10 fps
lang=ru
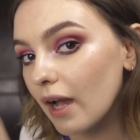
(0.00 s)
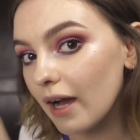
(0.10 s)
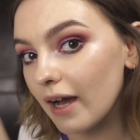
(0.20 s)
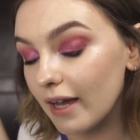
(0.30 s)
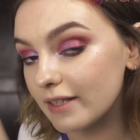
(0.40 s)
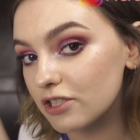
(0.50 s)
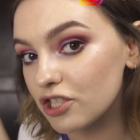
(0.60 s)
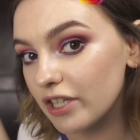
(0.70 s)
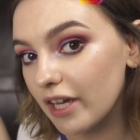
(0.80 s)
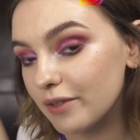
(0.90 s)
А, это
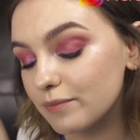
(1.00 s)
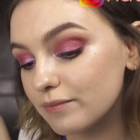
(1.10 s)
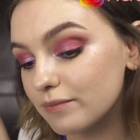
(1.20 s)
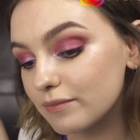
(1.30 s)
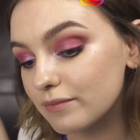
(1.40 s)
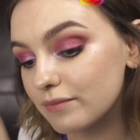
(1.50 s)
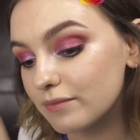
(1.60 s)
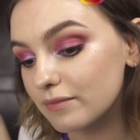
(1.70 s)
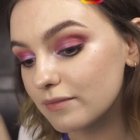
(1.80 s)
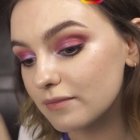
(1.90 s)
Шинай.
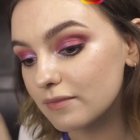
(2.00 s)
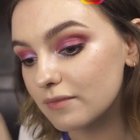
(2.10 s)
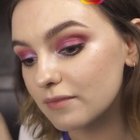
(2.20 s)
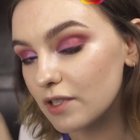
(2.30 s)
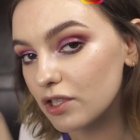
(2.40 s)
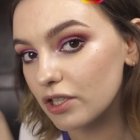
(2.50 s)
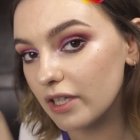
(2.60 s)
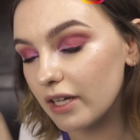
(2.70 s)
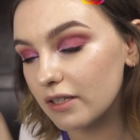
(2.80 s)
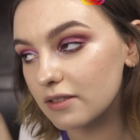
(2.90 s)

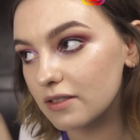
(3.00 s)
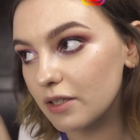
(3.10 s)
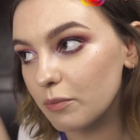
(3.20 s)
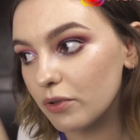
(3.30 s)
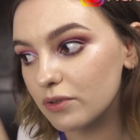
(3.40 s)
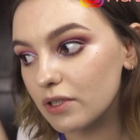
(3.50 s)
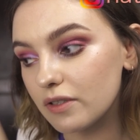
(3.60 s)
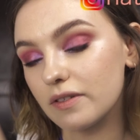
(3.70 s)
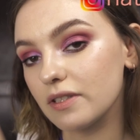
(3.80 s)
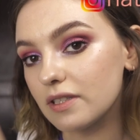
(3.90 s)
Шинай с
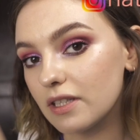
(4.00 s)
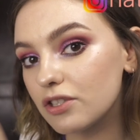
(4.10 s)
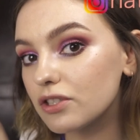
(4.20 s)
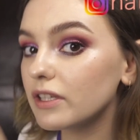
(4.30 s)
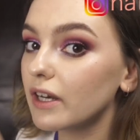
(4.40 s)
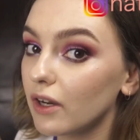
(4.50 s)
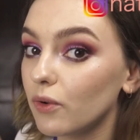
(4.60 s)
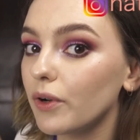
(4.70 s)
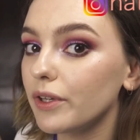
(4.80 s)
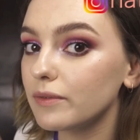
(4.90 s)
японского значит
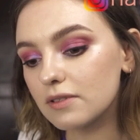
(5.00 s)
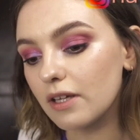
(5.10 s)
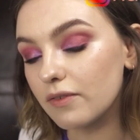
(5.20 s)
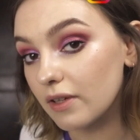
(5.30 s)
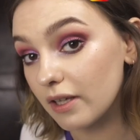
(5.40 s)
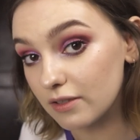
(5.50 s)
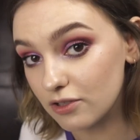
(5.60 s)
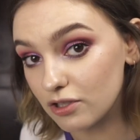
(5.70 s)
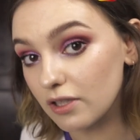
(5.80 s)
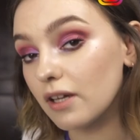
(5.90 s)
дорогой. Ставь лайк за
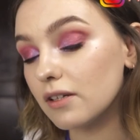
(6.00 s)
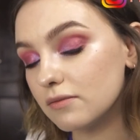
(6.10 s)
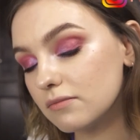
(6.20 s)
шинай.